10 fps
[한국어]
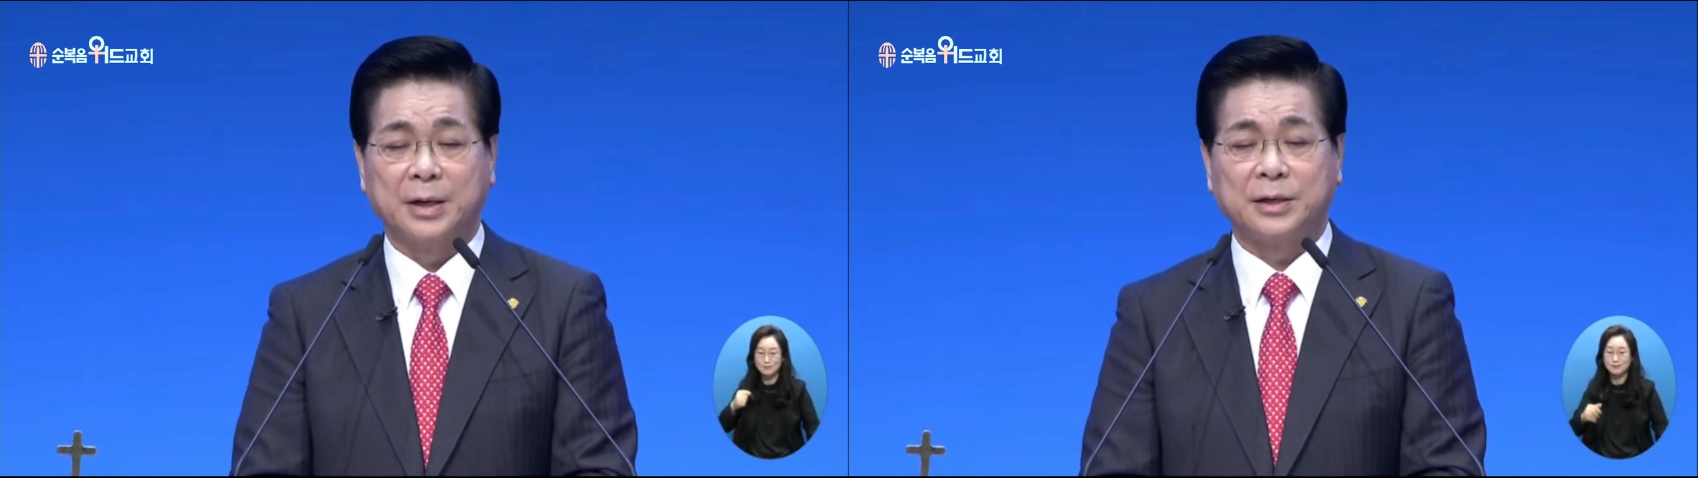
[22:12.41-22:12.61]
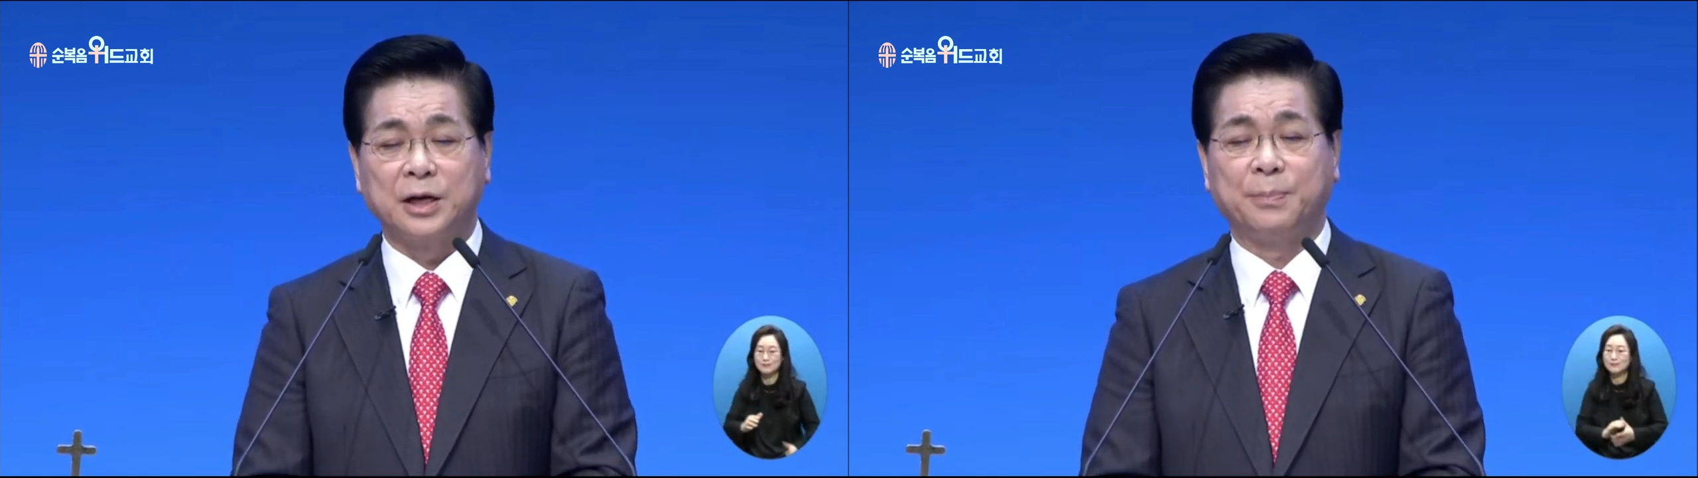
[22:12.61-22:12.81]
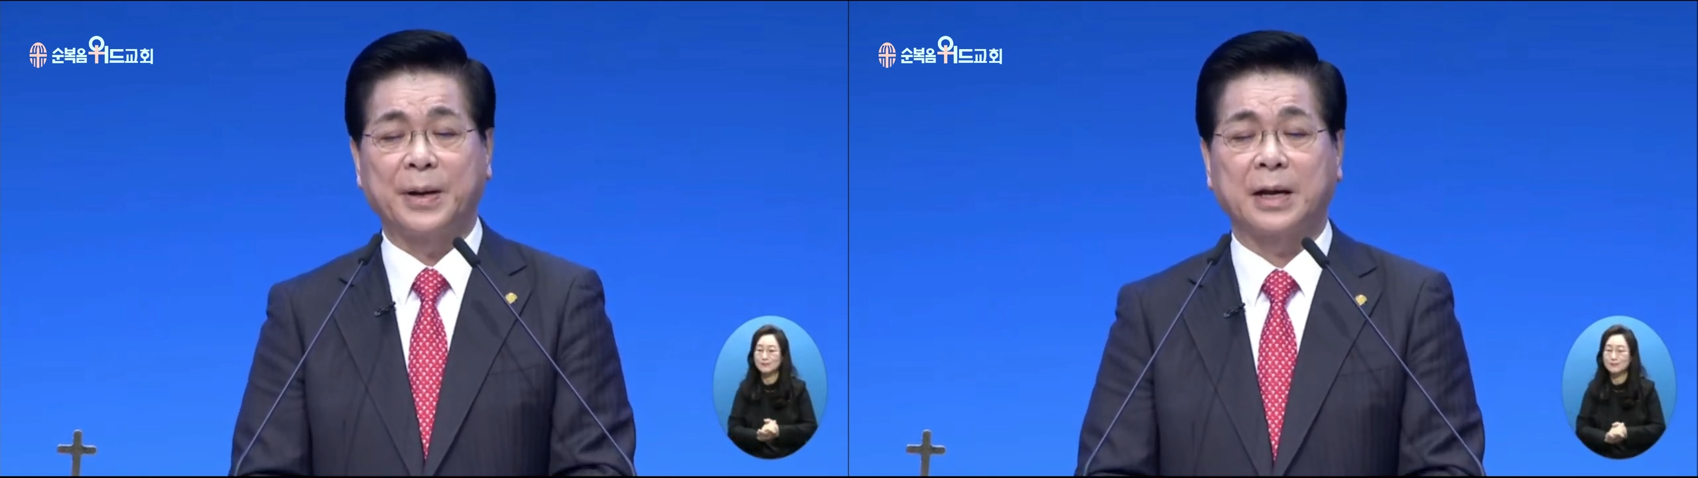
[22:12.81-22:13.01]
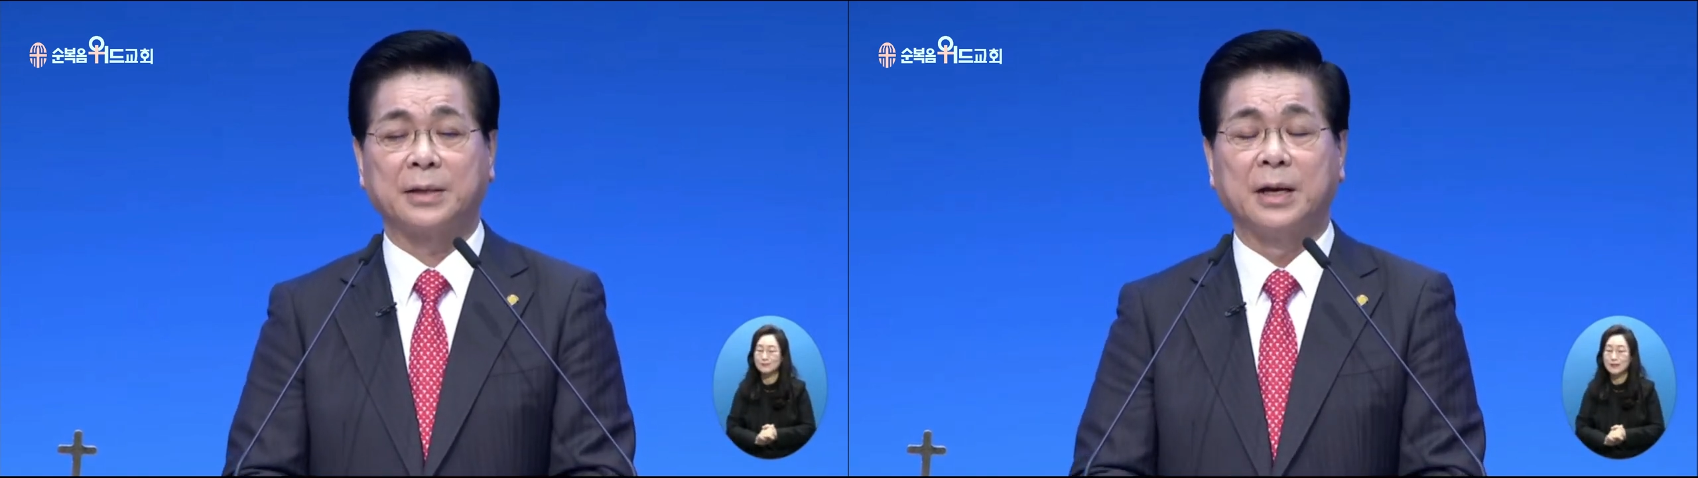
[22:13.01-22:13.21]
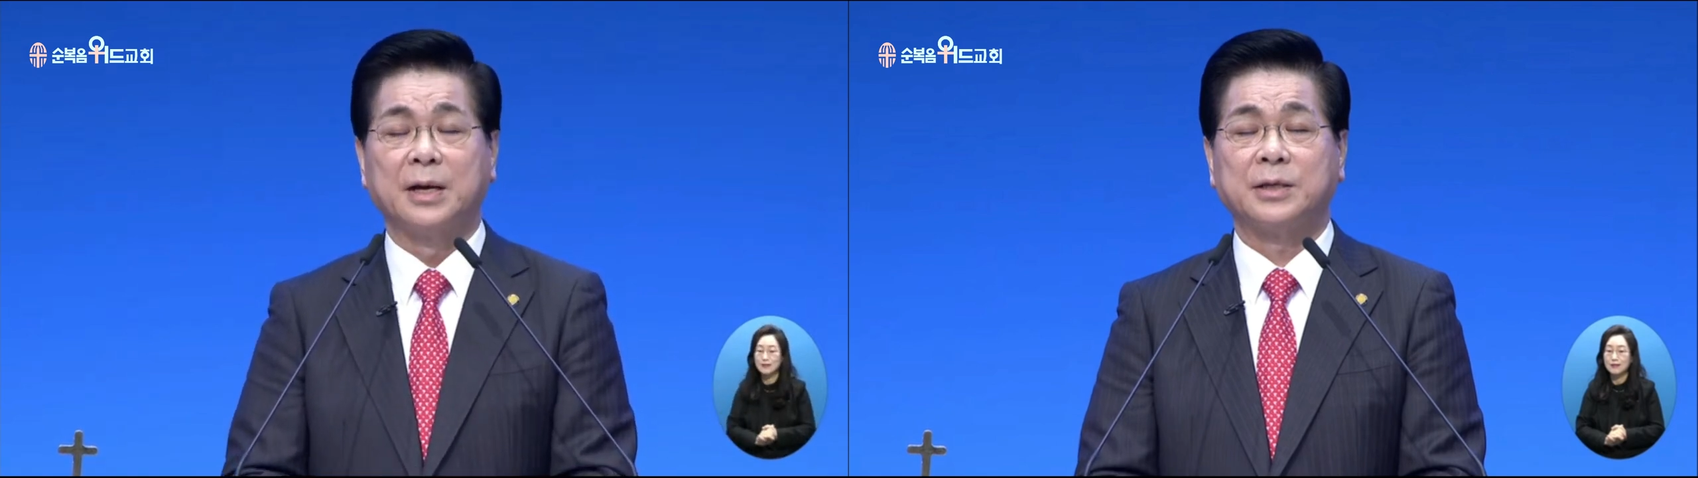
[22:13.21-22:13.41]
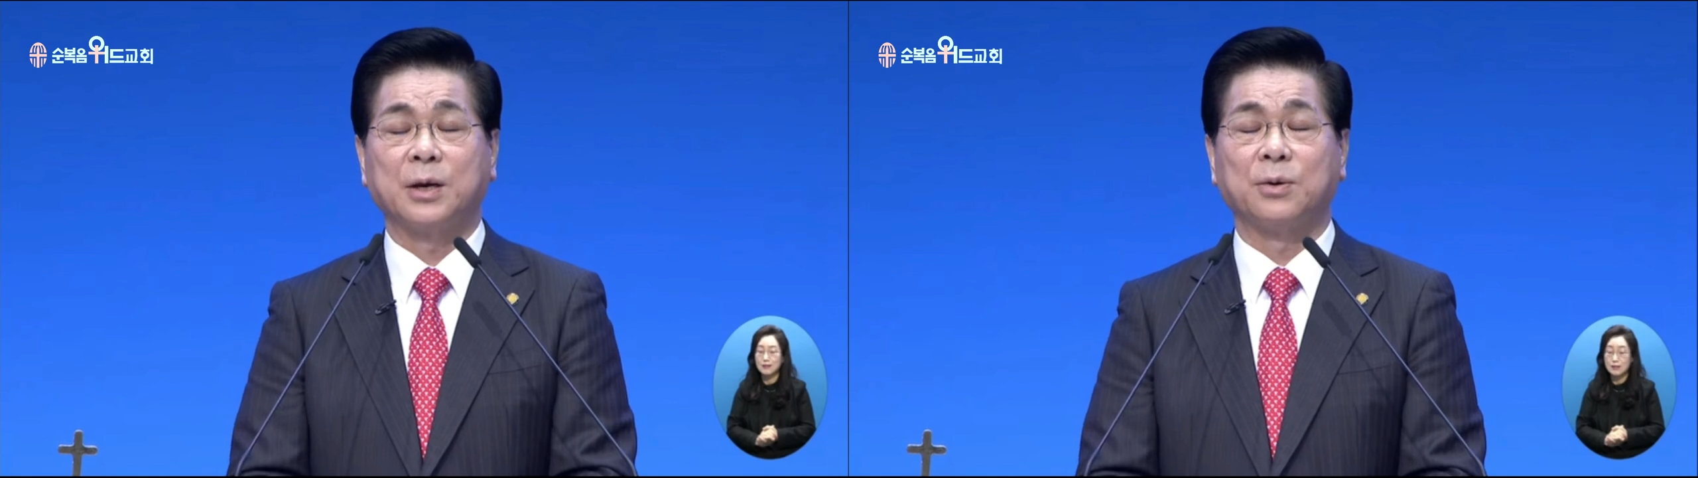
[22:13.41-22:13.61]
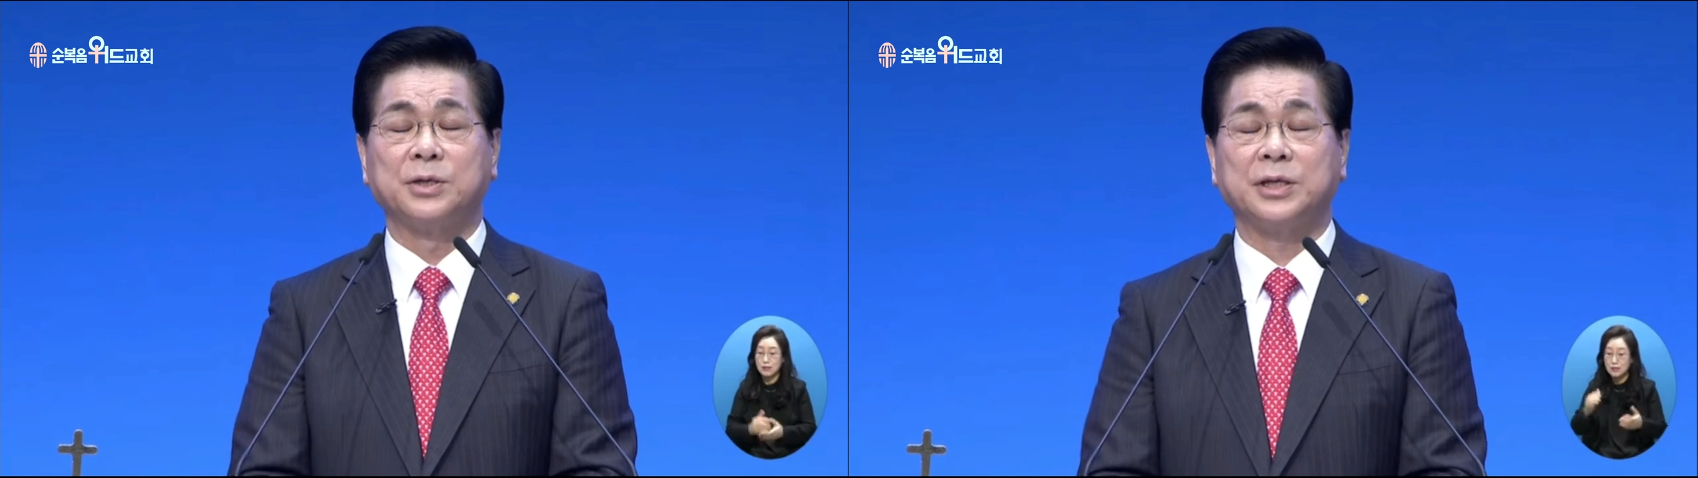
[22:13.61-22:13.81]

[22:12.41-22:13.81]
실패란 새로운